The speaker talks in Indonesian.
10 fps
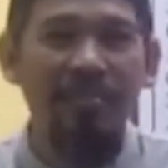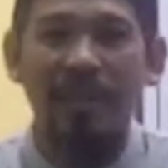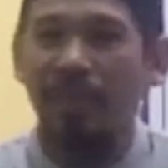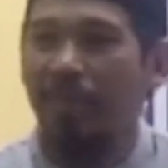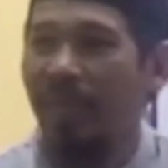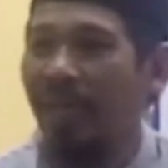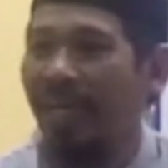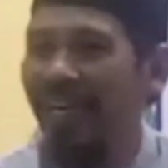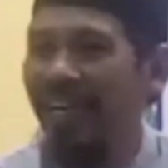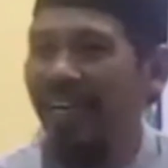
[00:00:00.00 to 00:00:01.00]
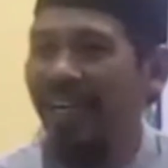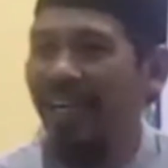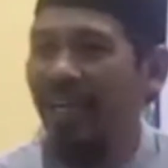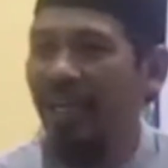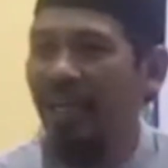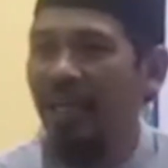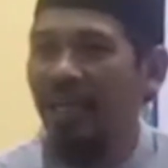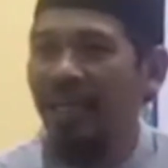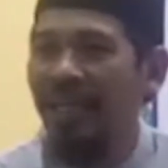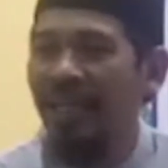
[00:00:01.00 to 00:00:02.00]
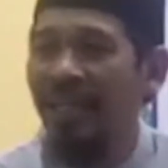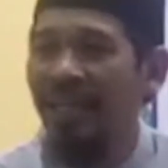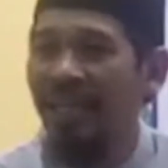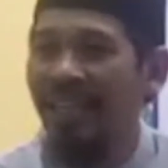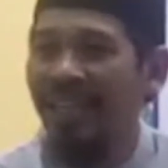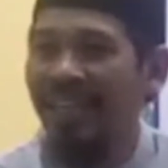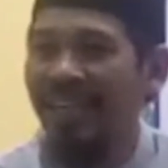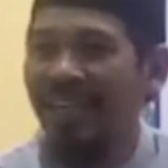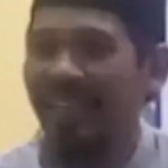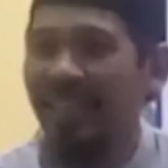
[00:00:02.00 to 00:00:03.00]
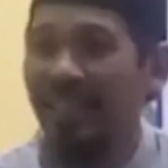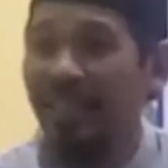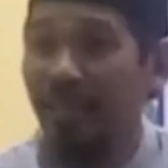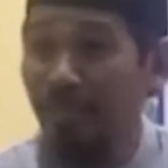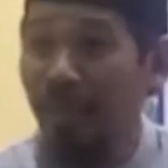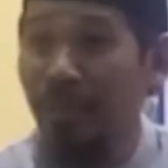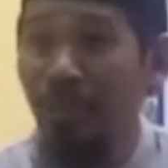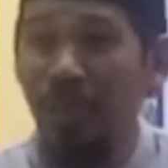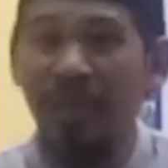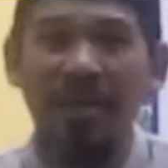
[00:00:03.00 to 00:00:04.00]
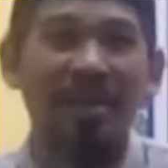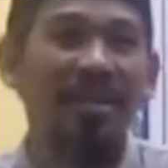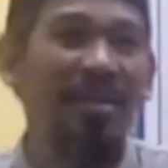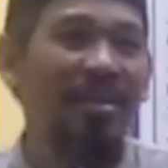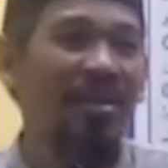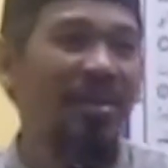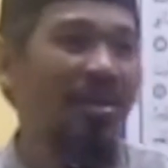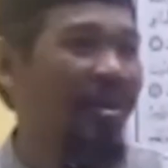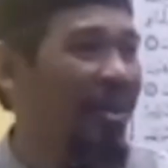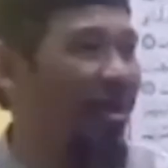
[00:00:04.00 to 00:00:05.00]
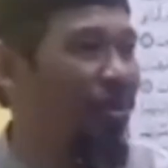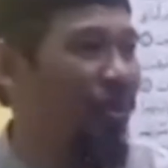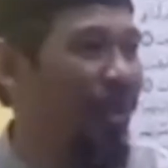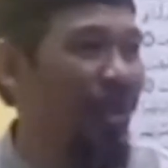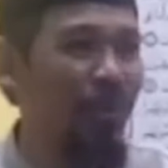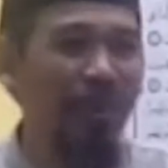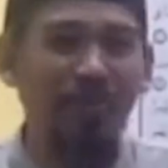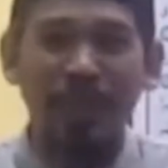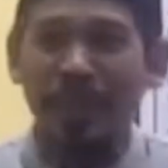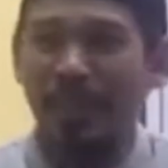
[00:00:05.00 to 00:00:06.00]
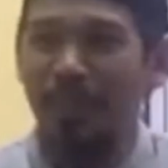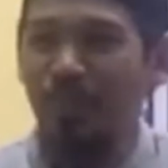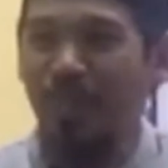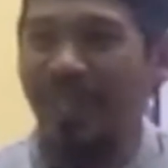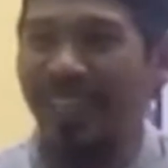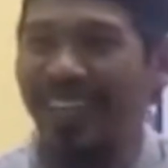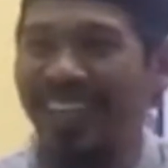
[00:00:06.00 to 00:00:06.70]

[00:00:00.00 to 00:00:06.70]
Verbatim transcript: Berapa Pak? Hah? 9 juta. Kalau urusan duit pinter semua ya.